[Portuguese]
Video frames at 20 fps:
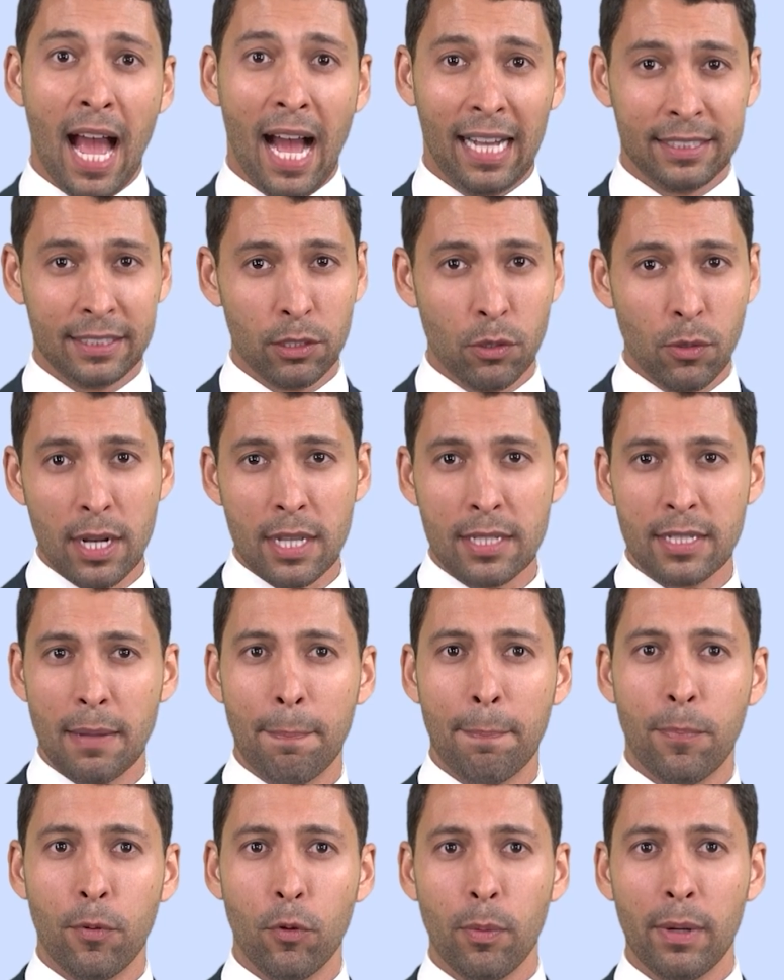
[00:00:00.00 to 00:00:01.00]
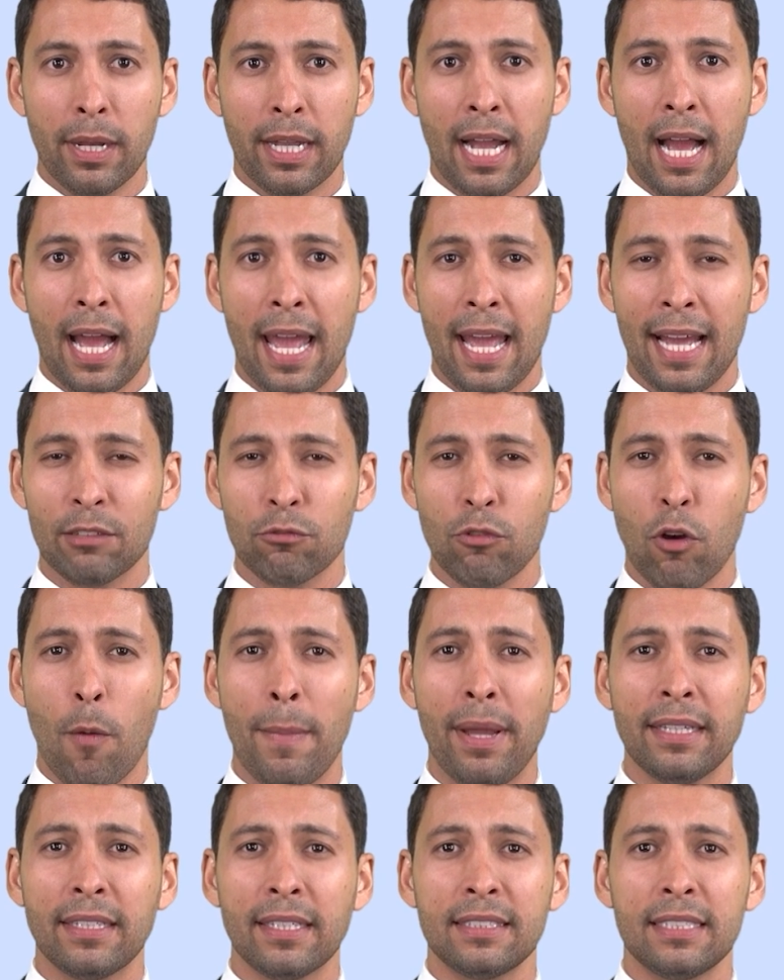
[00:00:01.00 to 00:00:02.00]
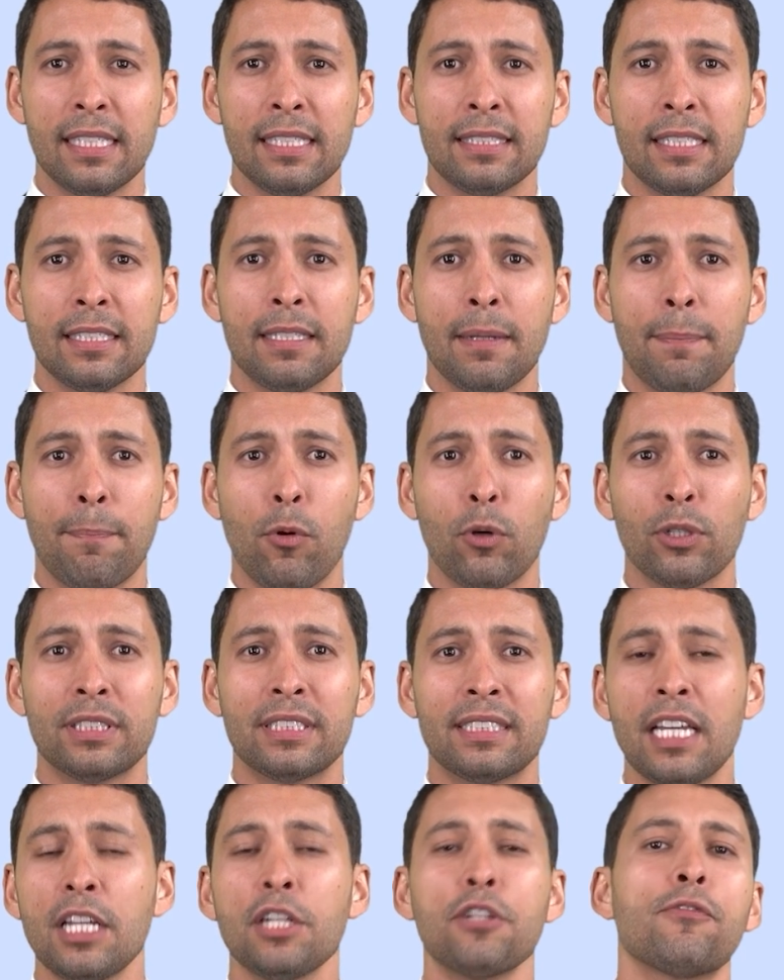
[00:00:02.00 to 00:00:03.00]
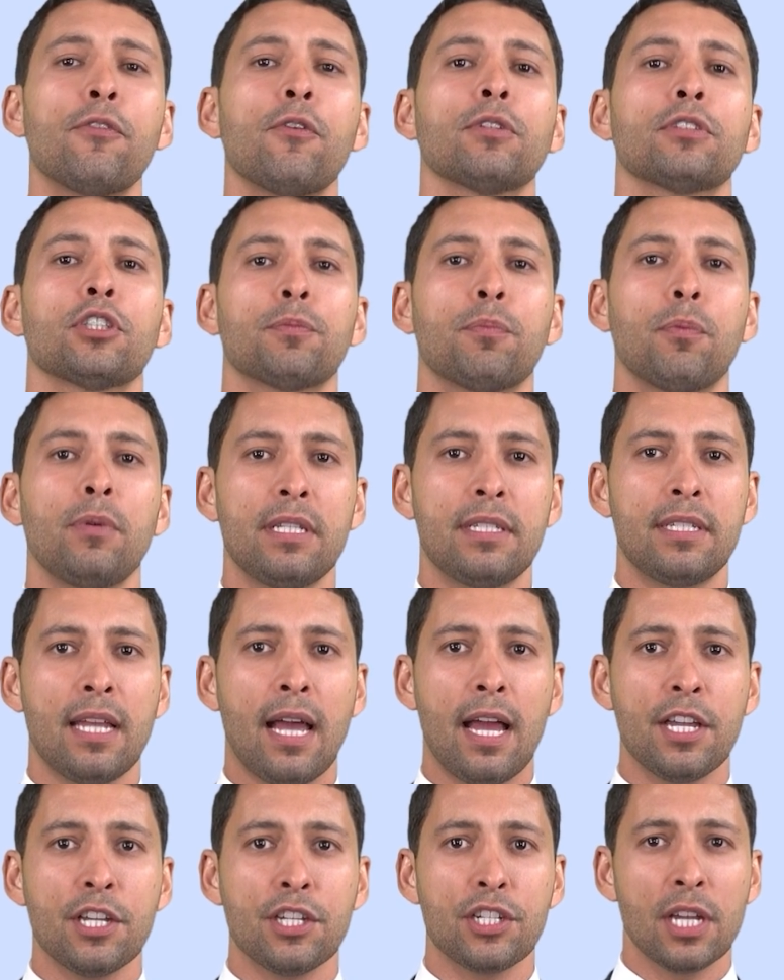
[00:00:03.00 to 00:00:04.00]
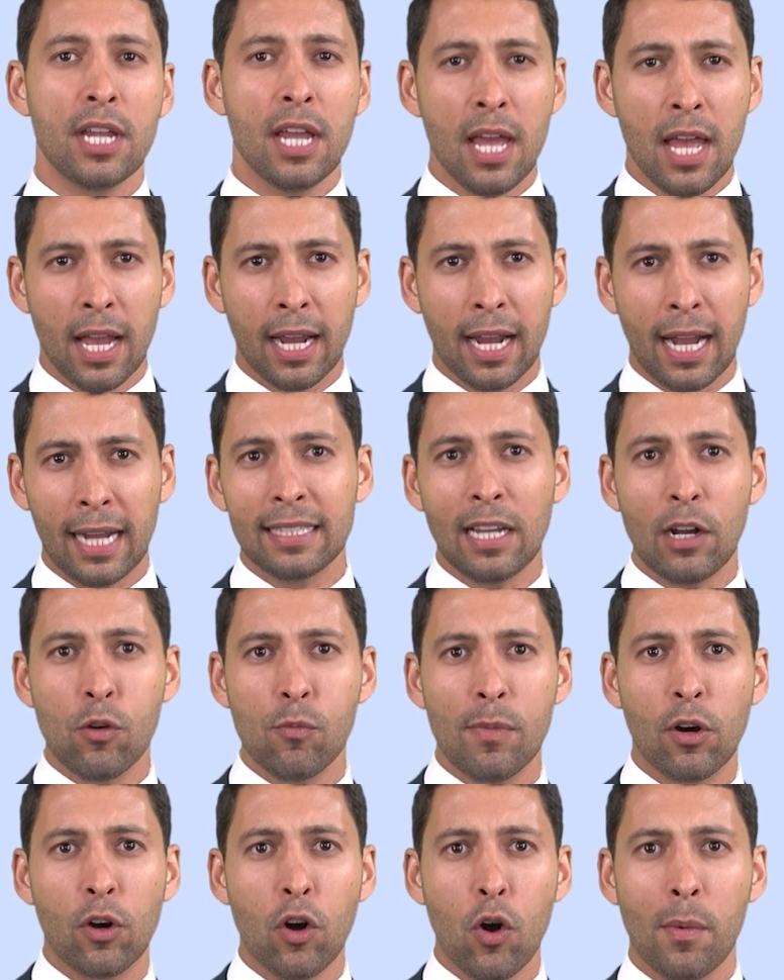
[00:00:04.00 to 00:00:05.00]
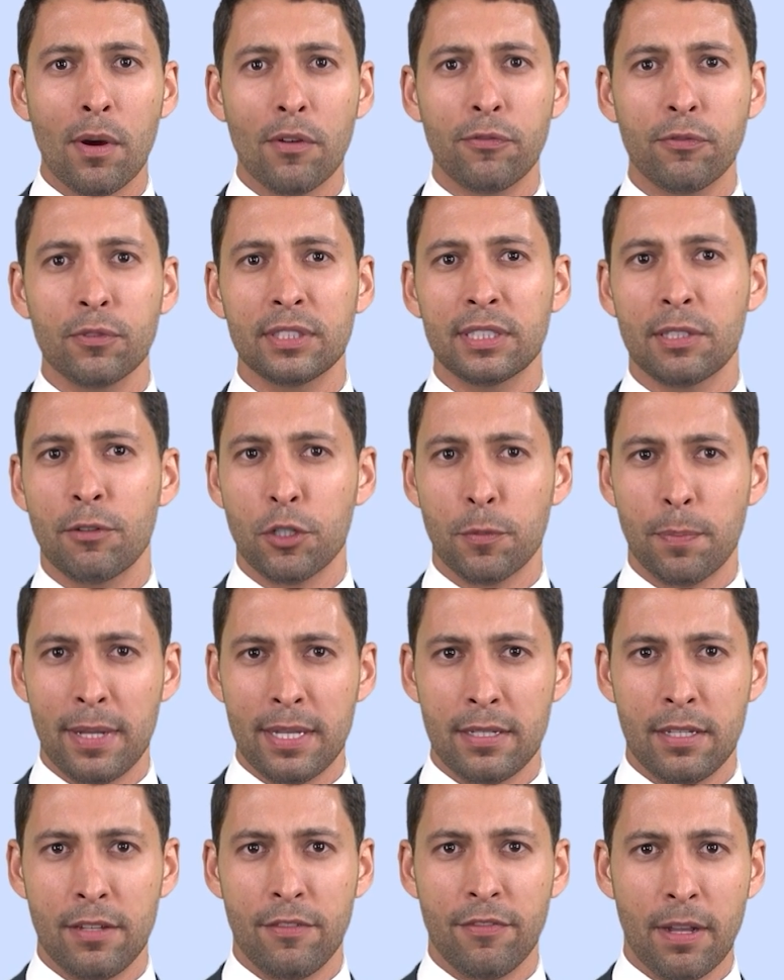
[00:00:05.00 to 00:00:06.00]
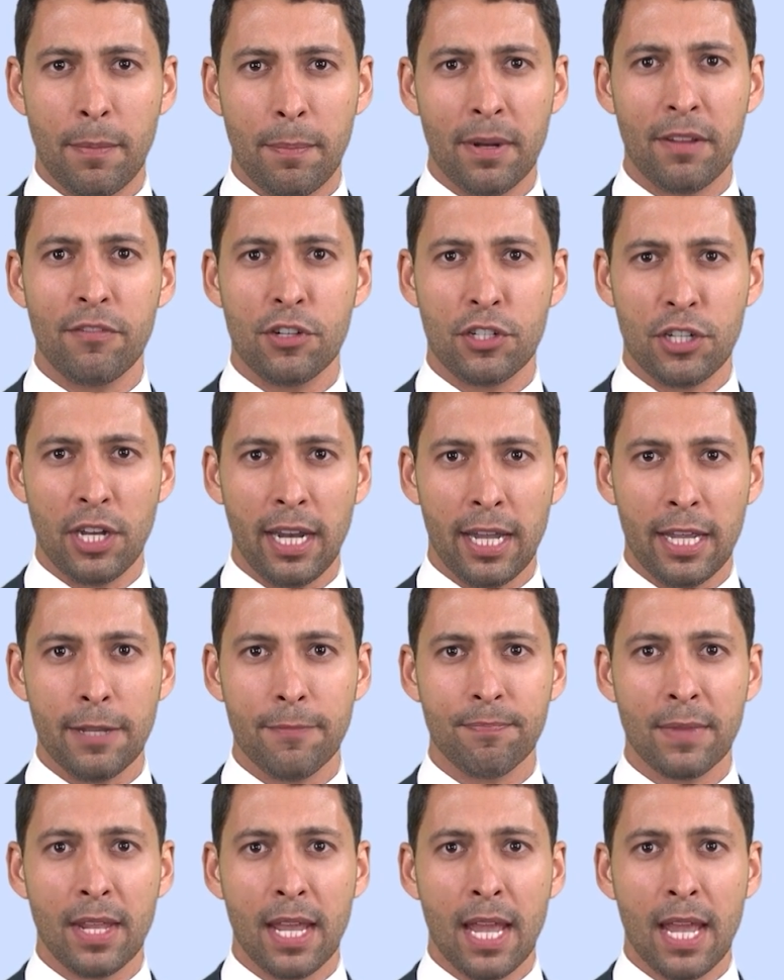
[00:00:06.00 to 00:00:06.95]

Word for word: A segurança pública é atualmente exercida por seis forças policiais, cada uma com uma função específica prevista em lei: